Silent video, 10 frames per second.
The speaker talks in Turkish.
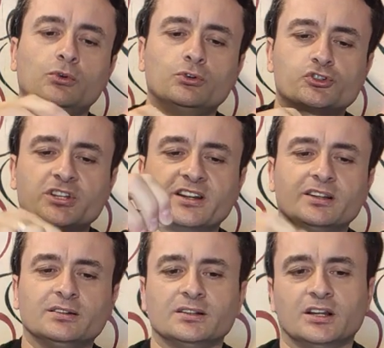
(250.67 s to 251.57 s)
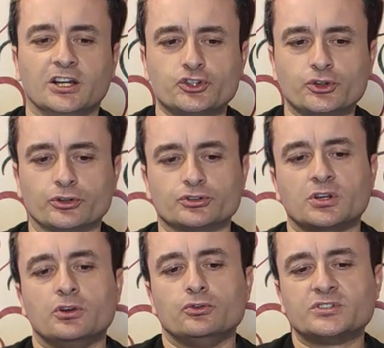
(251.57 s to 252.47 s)
Bu uçları açıyoruz.
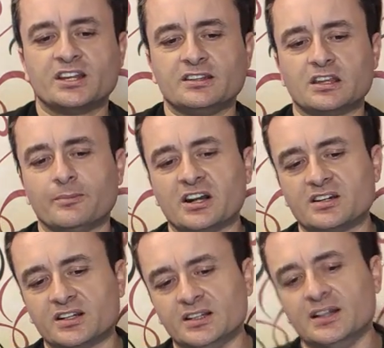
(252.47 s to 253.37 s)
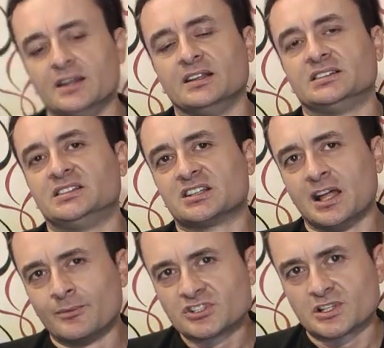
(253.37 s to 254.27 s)
Üzerindeki bakırı
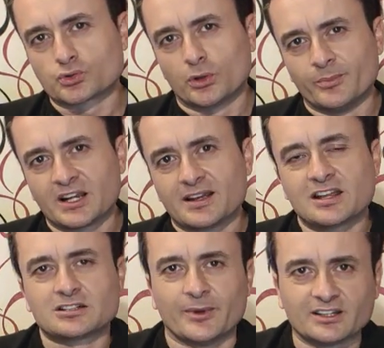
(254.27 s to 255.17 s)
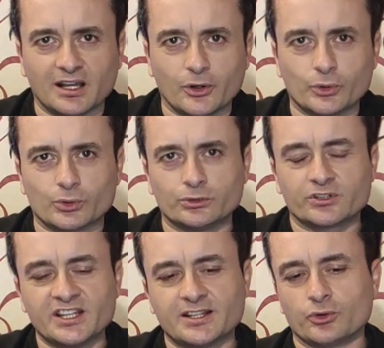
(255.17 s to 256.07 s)
Tırnağımızla soymak her zaman daha
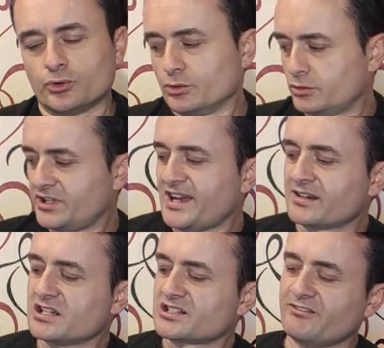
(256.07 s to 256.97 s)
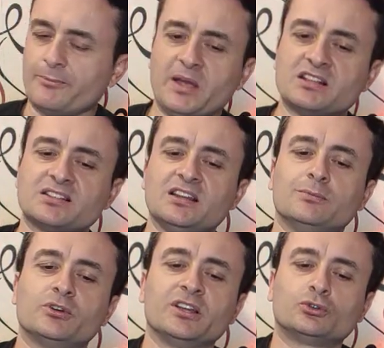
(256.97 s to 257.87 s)
uygundur. Neden uygundur? Yan keski ve
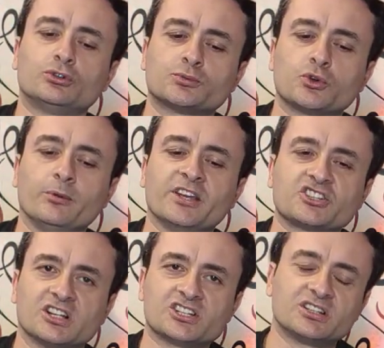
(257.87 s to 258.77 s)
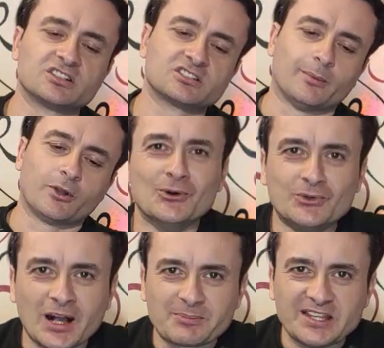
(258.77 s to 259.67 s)
penseyle burayı tutup soymaya çalıştığınız zaman
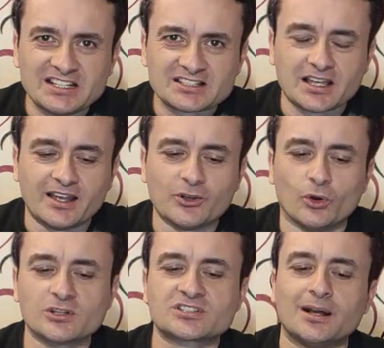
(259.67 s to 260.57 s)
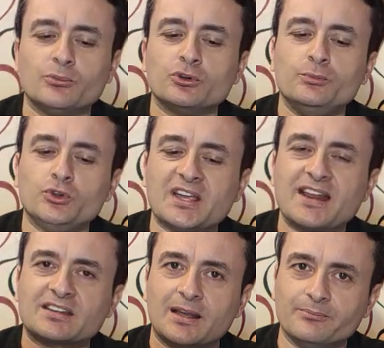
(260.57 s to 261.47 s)
ufak bir iz dahi olsa bunu
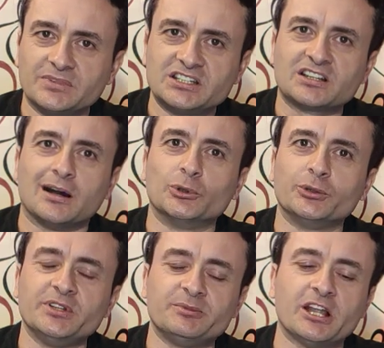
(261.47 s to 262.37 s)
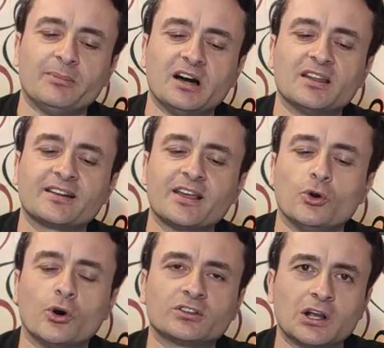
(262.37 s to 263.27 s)
bükerken, iki kabloyu birbirine bağlarken
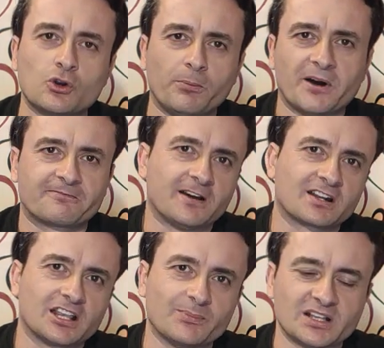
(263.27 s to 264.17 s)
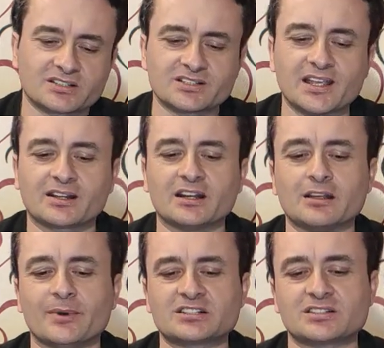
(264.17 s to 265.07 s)
oradan kopar. Fark etmezsiniz tekrar
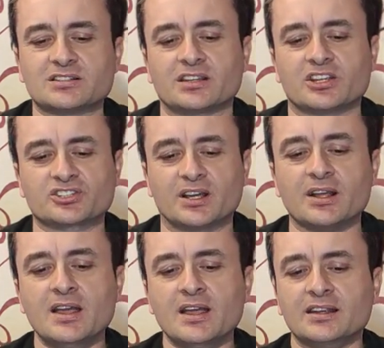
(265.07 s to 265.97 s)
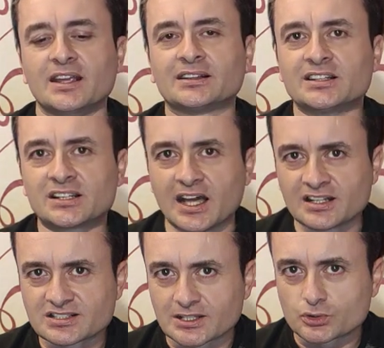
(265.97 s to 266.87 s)
temassızlık yaşar. Ya
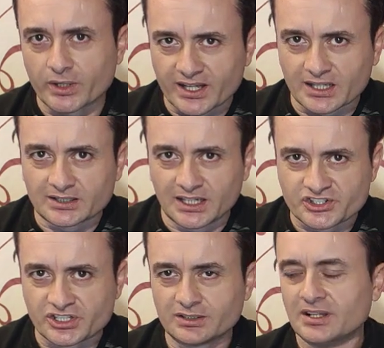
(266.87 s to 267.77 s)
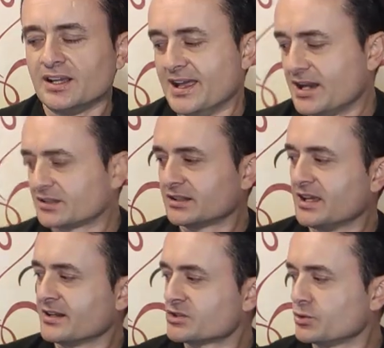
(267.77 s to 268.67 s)
tırnağınızla soyarak açın. Eğer
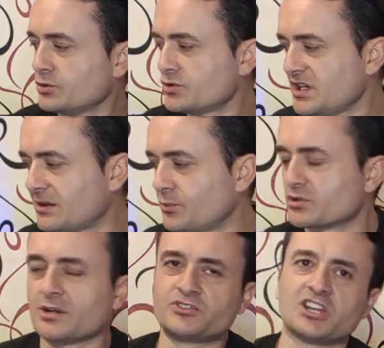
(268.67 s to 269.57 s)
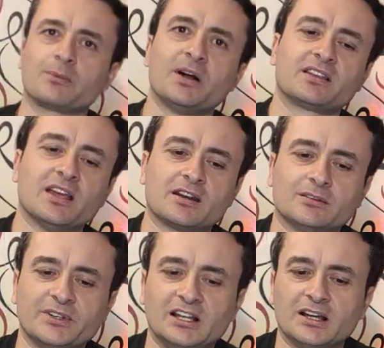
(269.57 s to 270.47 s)
tırnağınızın gücü yetmiyorsa bir çakmak
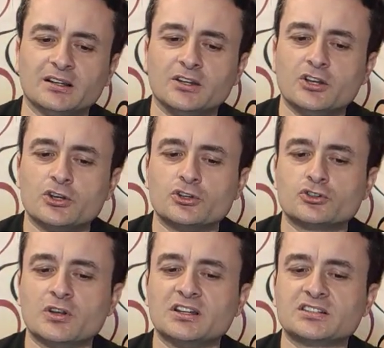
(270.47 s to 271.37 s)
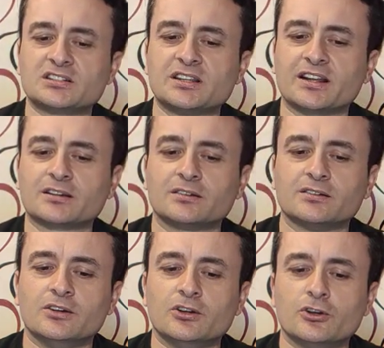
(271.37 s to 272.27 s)
yardımıyla şöyle ısıtarak
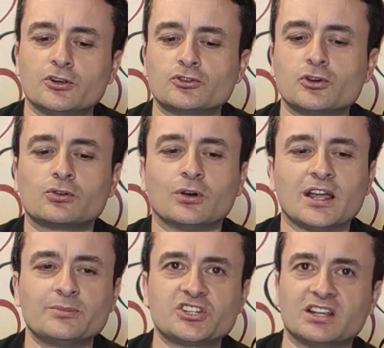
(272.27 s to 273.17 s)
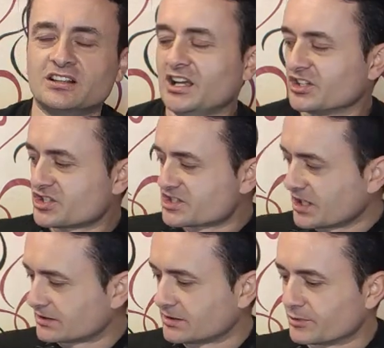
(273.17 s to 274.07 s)
çok kolay bir şekilde
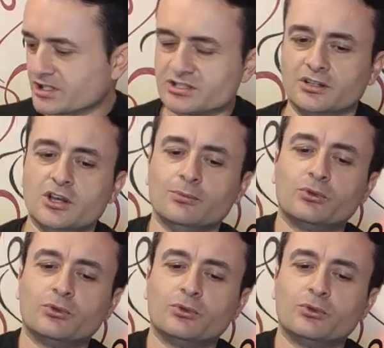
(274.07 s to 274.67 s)
açılacaktır burası.